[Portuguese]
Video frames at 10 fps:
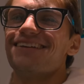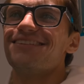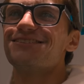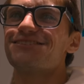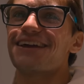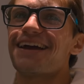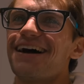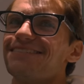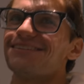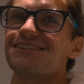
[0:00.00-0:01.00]
não
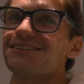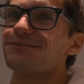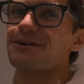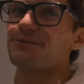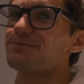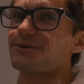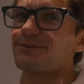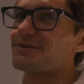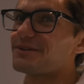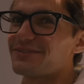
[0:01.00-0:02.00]
chegava, achei que deu algum
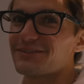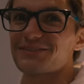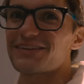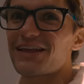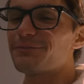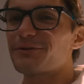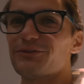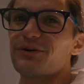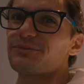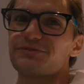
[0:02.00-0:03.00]
problema. Falando Cara, sério, porque
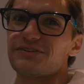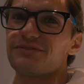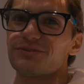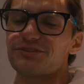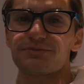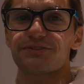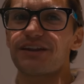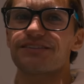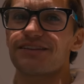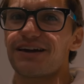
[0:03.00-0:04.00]
não é possível, tipo,
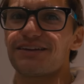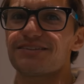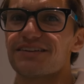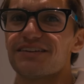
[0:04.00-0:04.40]
três andares.